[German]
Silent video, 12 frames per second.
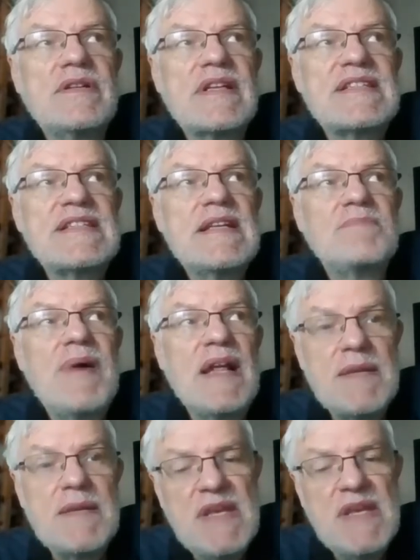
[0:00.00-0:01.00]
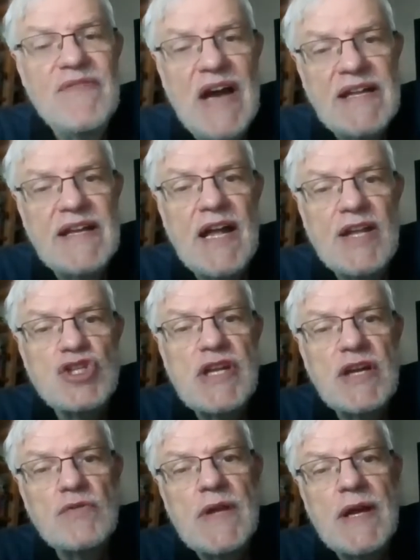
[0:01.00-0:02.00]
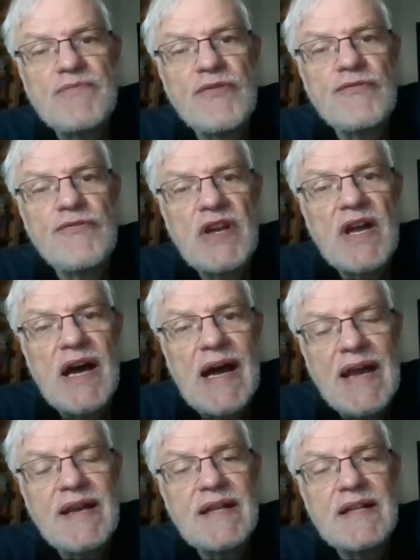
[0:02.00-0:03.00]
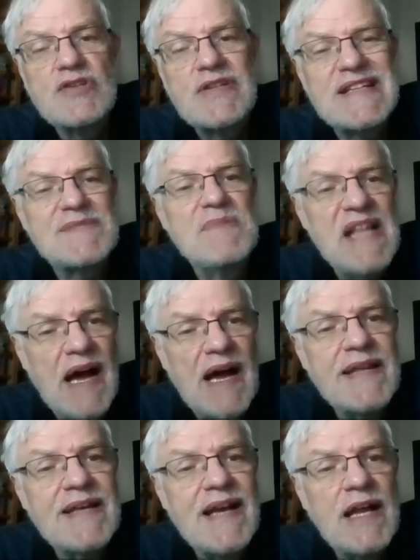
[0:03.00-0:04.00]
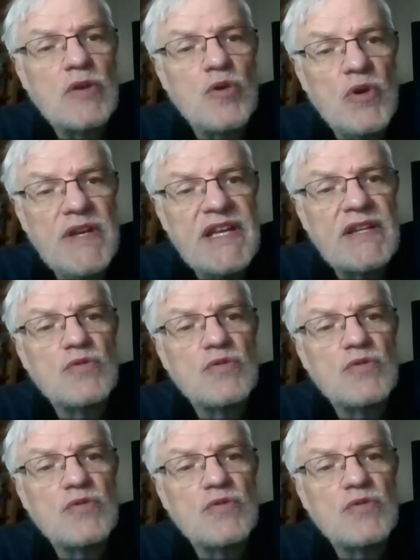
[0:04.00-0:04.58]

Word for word: dass die Pandemie weiter ansteigen haben von vornherein also das mit einkalkuliert in